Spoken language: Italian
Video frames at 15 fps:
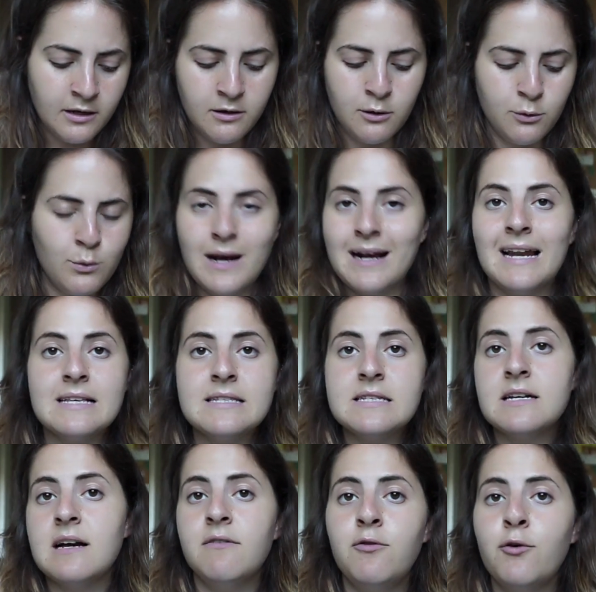con una
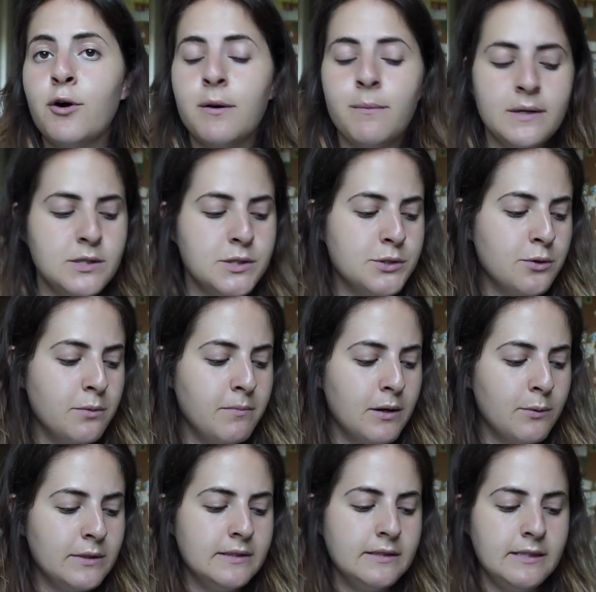classica forma
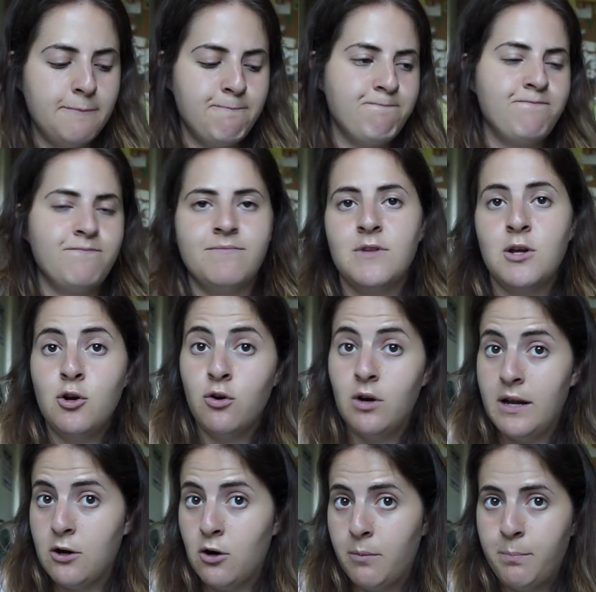insomma quindi con
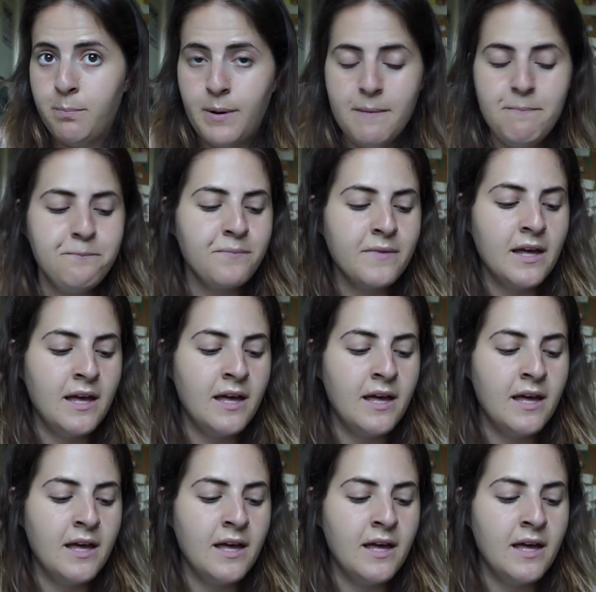le coppe